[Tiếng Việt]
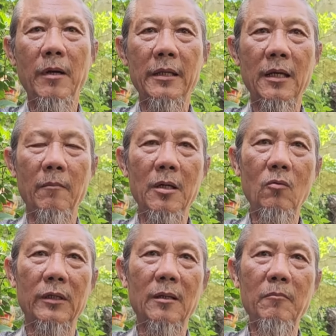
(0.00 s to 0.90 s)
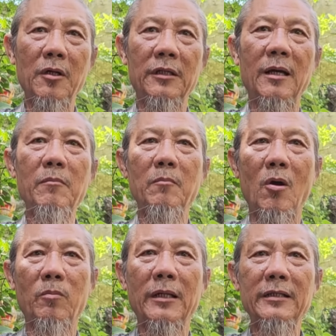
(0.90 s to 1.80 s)
Bây giờ bước qua tháng 10, tháng
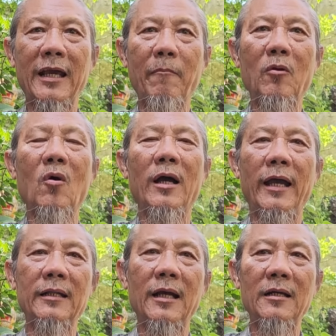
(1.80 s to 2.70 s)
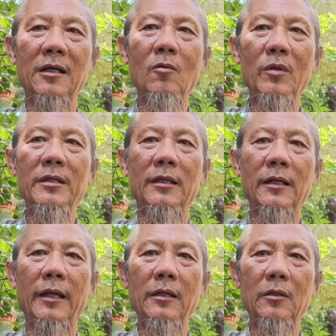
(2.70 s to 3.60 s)
11, tháng Chạp còn 2 tháng nữa, quý vị thấy